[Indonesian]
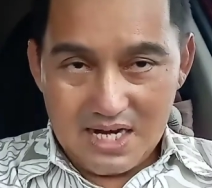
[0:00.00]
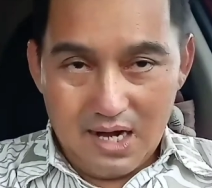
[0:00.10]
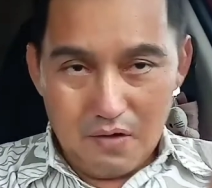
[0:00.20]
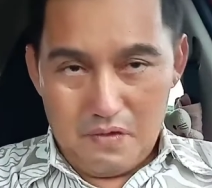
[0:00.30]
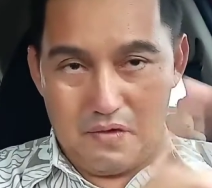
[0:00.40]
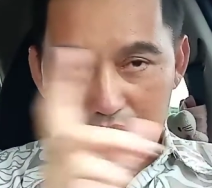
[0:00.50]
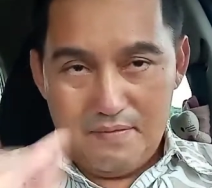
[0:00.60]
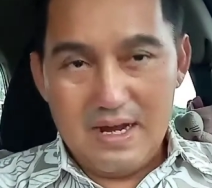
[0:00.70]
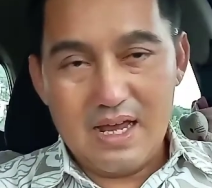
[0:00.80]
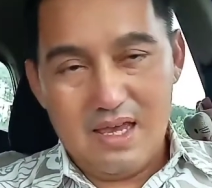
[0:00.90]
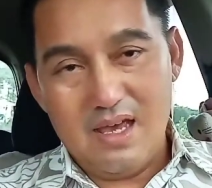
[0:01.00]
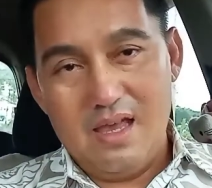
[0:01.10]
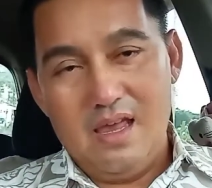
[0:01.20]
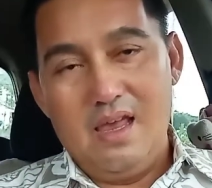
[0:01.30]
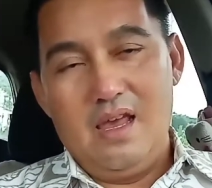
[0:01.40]
selalu di rumah ya.
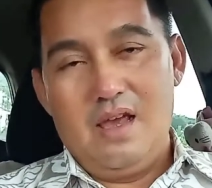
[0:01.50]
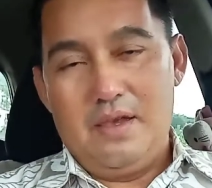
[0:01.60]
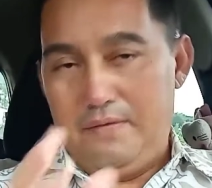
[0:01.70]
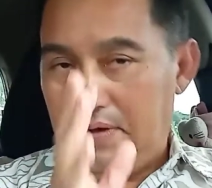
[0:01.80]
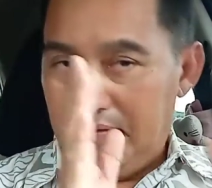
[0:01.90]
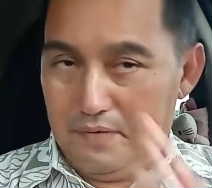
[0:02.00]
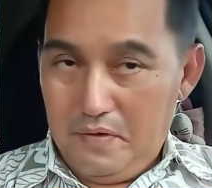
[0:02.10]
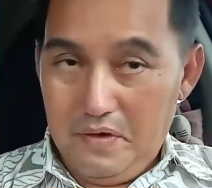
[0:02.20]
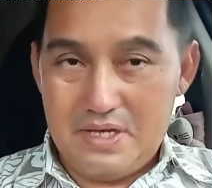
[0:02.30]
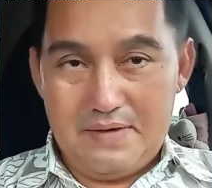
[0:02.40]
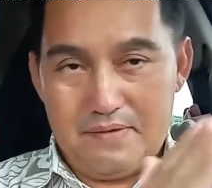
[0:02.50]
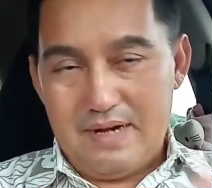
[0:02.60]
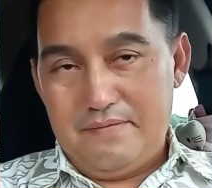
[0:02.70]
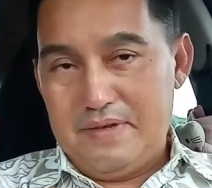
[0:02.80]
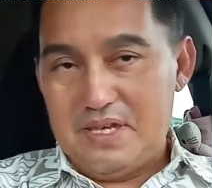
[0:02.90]
Ibu-ibu
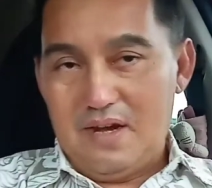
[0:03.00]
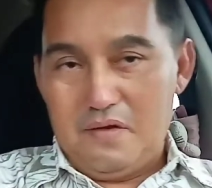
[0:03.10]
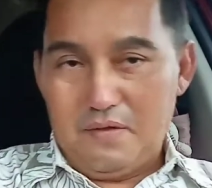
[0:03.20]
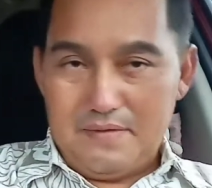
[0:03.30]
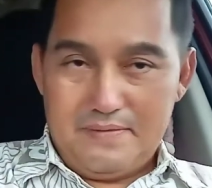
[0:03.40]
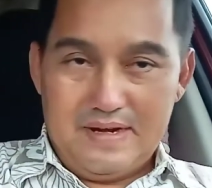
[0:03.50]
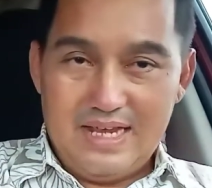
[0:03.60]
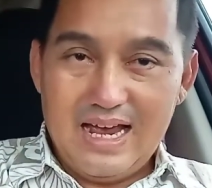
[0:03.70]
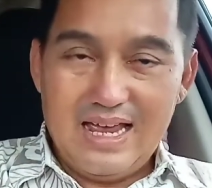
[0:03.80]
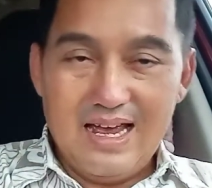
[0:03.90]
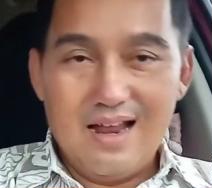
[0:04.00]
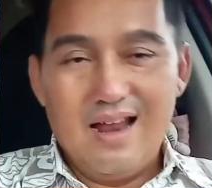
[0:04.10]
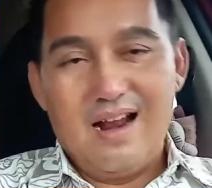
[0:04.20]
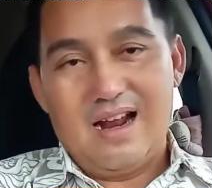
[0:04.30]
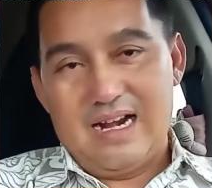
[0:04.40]
siapkan pisang untuk bapaknya ya,
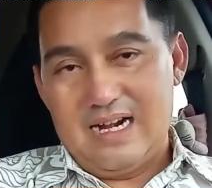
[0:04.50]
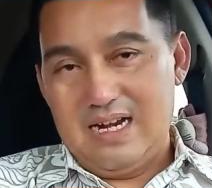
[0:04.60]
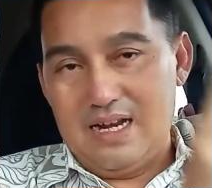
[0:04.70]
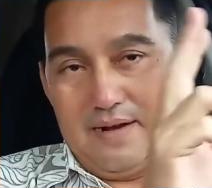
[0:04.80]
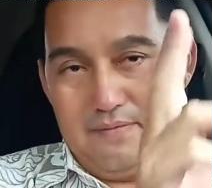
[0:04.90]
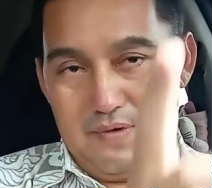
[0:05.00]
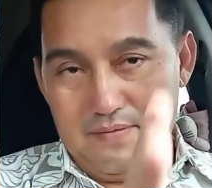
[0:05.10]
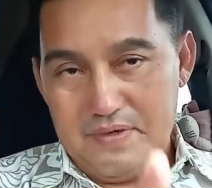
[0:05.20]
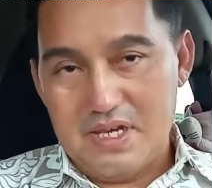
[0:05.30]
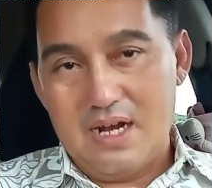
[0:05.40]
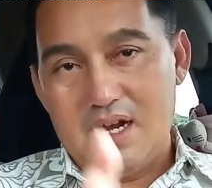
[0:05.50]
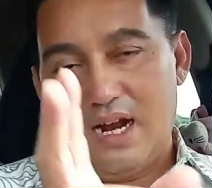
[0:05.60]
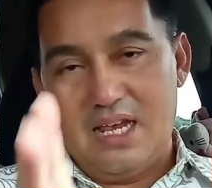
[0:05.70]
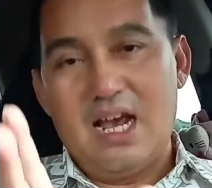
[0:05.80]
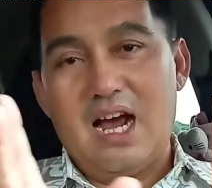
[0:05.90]
karena di dalam buah pisang
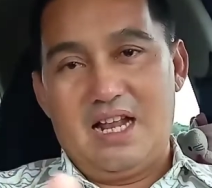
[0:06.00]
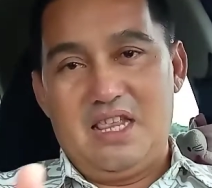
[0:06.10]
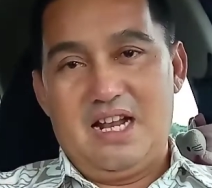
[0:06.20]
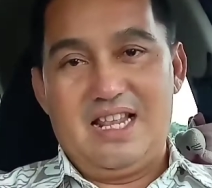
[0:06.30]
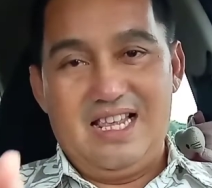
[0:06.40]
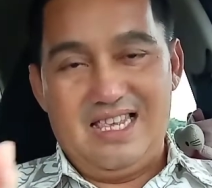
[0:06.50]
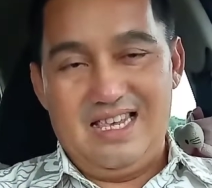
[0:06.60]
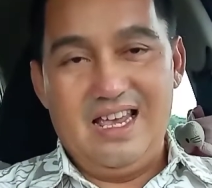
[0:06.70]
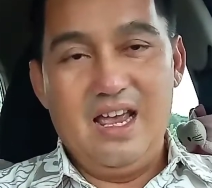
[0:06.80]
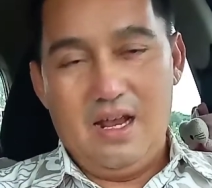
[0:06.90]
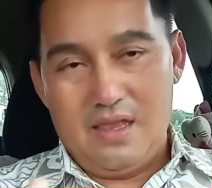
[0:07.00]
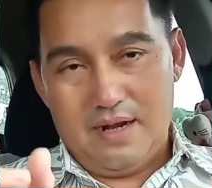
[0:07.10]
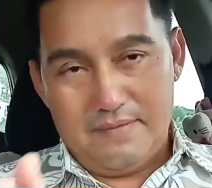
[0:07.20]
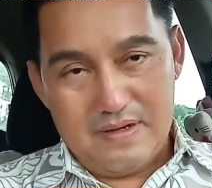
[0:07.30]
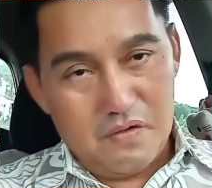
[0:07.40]
kaya akan zat gizi,
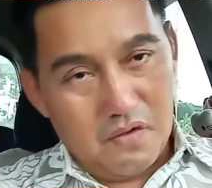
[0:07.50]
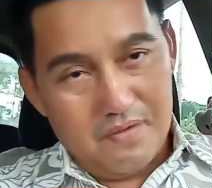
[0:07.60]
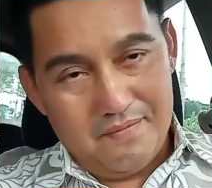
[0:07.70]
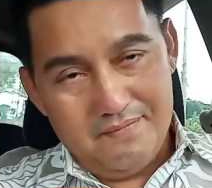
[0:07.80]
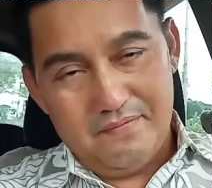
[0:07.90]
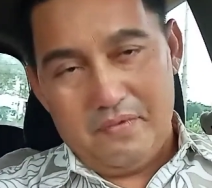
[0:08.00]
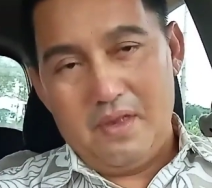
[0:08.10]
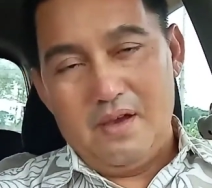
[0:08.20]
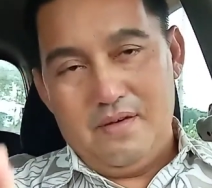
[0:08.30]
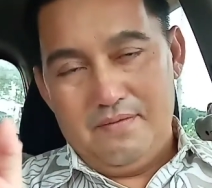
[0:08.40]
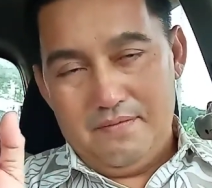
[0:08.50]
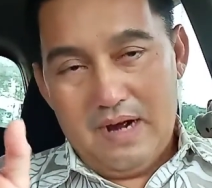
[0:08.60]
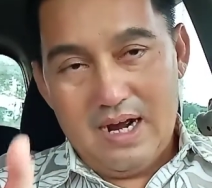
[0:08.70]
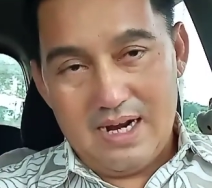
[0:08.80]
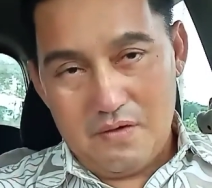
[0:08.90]
termasuk
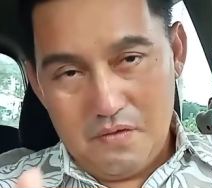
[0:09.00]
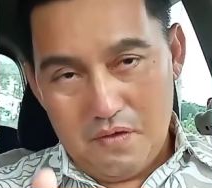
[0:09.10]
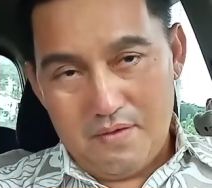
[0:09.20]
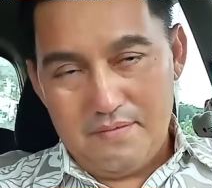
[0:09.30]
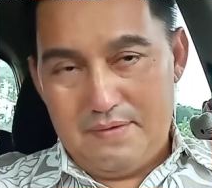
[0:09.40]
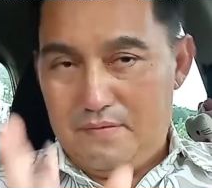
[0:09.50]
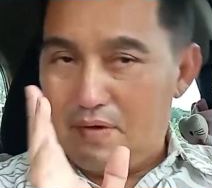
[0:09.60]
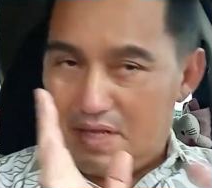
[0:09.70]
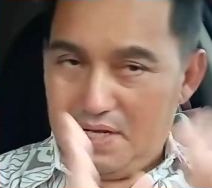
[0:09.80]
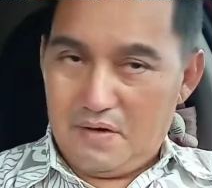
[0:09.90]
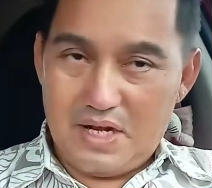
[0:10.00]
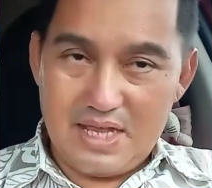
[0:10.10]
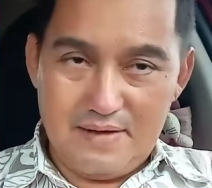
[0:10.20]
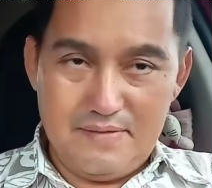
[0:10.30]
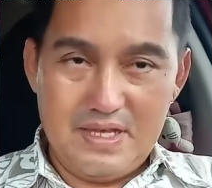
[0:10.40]
bahan untuk membuat tidur
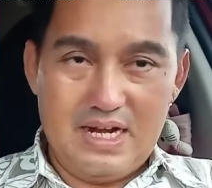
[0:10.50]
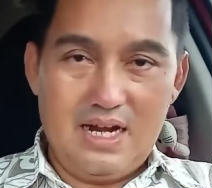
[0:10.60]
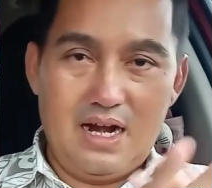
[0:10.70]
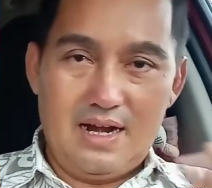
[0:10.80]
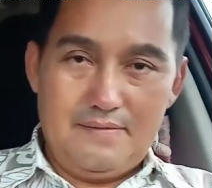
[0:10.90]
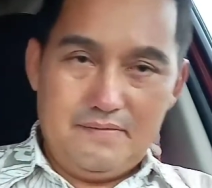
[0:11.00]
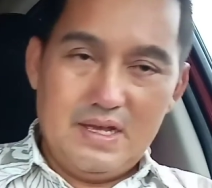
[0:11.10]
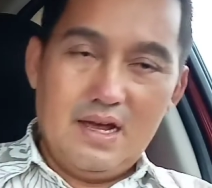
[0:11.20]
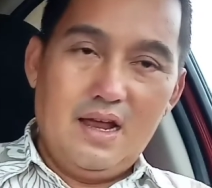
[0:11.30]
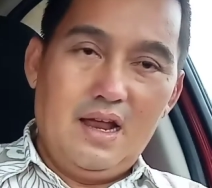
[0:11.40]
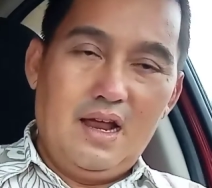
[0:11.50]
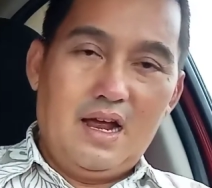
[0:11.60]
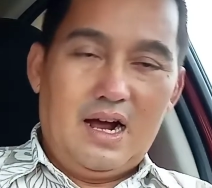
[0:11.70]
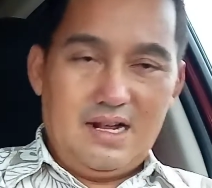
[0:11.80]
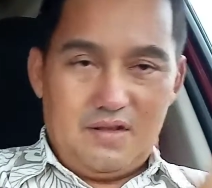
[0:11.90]
kita menjadi lelap ya.
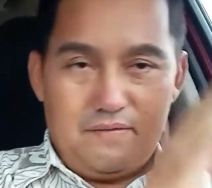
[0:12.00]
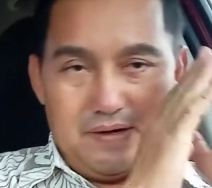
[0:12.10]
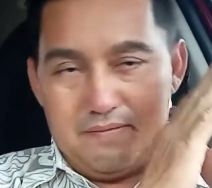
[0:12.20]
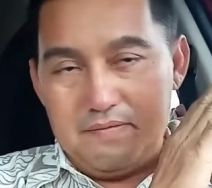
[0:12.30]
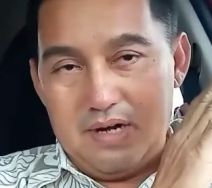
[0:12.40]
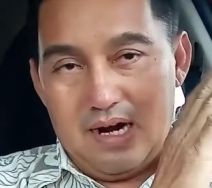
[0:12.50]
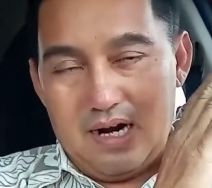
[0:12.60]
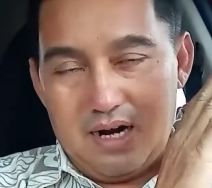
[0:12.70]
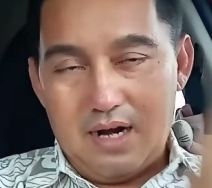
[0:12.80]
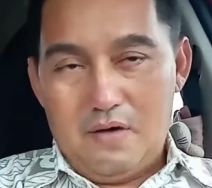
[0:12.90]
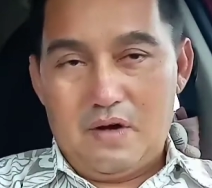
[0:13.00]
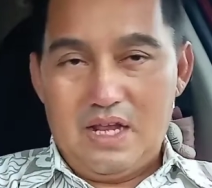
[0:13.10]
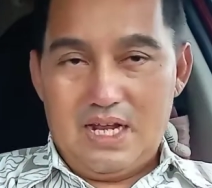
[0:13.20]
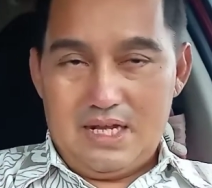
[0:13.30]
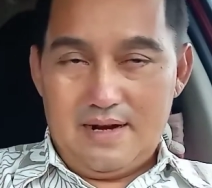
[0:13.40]
Asupan uh,
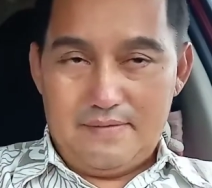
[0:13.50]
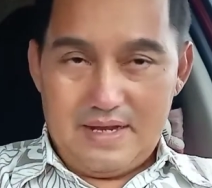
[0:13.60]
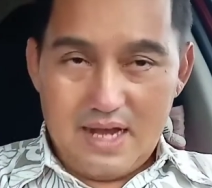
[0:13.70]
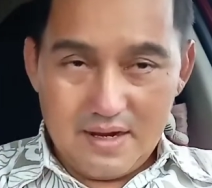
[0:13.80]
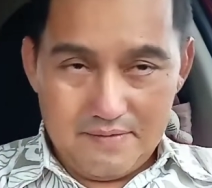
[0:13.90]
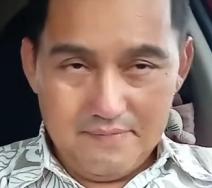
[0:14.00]
kalorinya tidak banyak,